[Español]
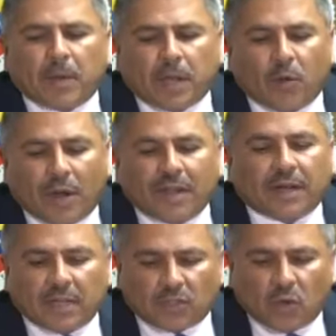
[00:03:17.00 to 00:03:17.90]
que
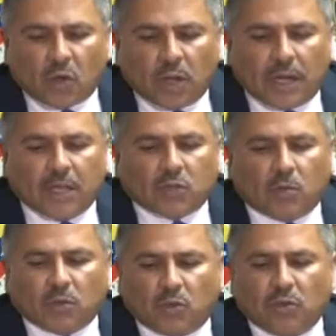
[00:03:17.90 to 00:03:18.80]
guardan relación con el hecho,
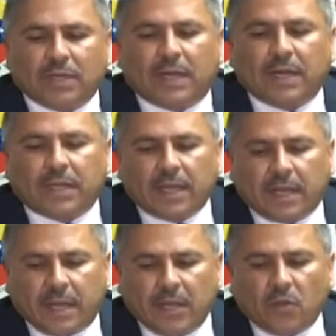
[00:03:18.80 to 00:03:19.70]
como son una tarjeta
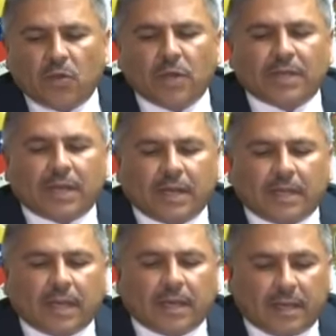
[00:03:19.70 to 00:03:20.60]
de crédito y una
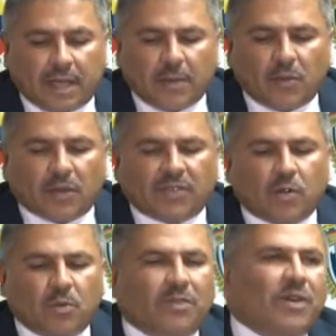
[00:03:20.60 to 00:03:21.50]
tarjeta de débito,
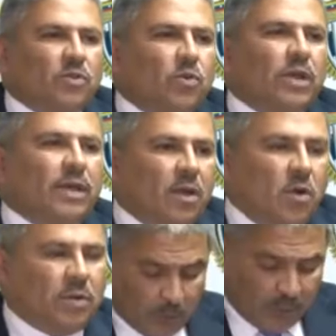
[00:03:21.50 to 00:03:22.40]
así como una factura de la
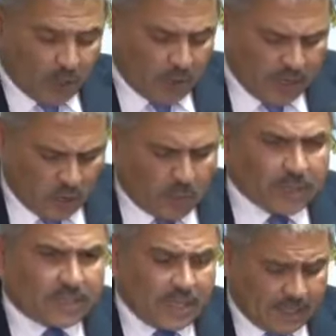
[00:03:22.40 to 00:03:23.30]
joven. El propietario del vehículo
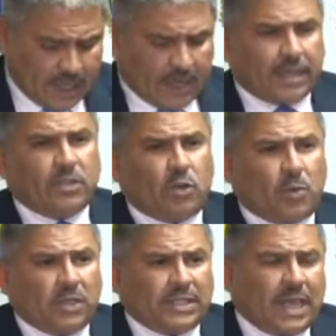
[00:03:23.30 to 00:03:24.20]
presenta registros
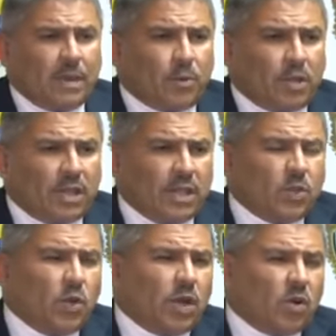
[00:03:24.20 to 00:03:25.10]
policiales por el
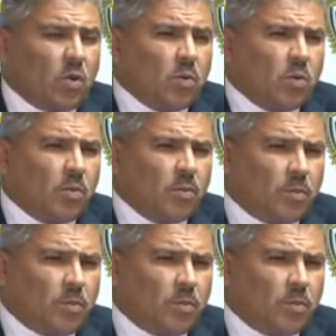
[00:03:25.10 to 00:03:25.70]
delito de robo